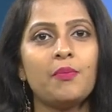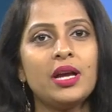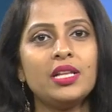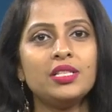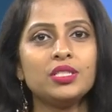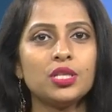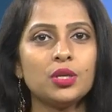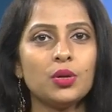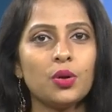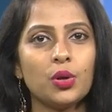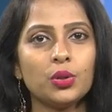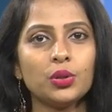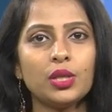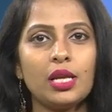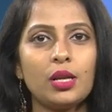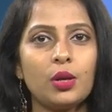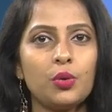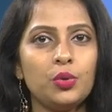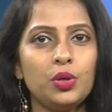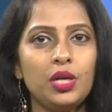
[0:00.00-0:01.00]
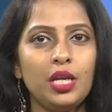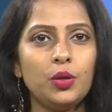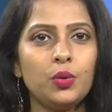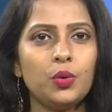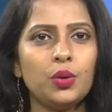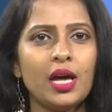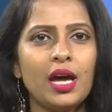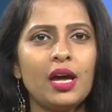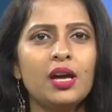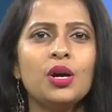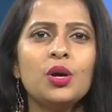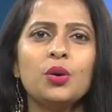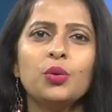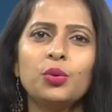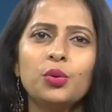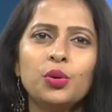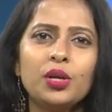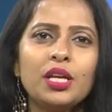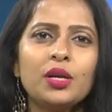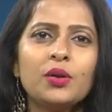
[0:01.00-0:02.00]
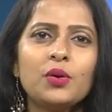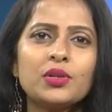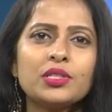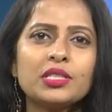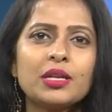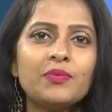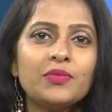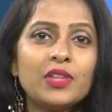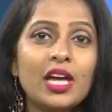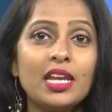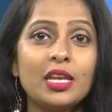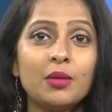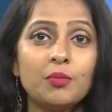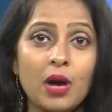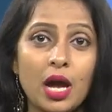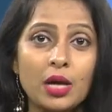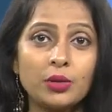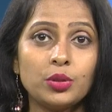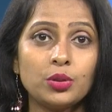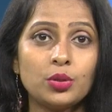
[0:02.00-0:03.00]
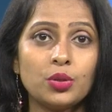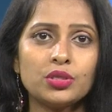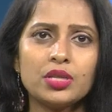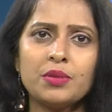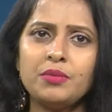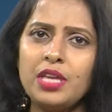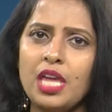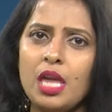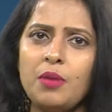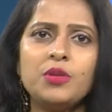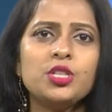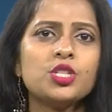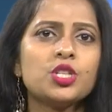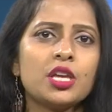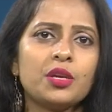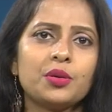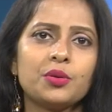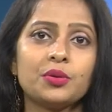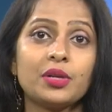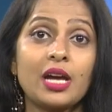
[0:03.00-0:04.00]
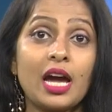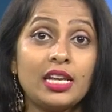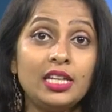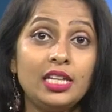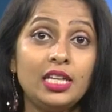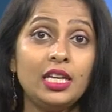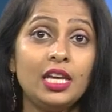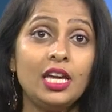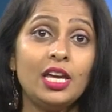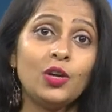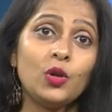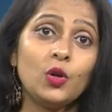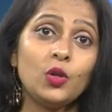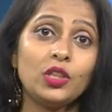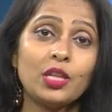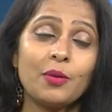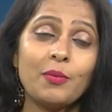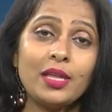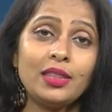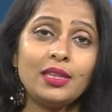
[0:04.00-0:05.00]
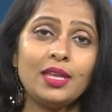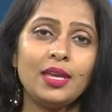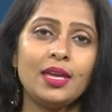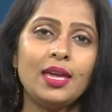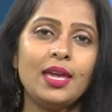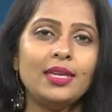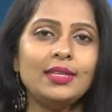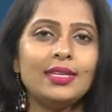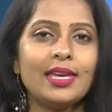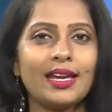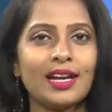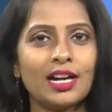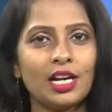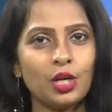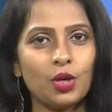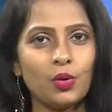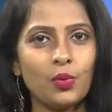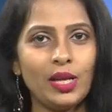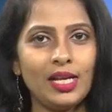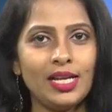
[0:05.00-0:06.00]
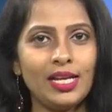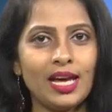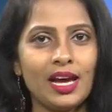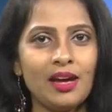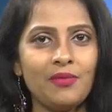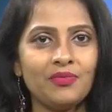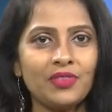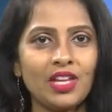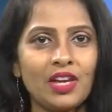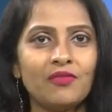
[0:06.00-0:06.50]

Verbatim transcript: మంచి హోదాలో ఉండి కూడా ఊరి కోసం దాని బాగు కోసం ఏమీ చేయరు కానీ కొంతమంది ఎక్కడికి వెళ్ళినా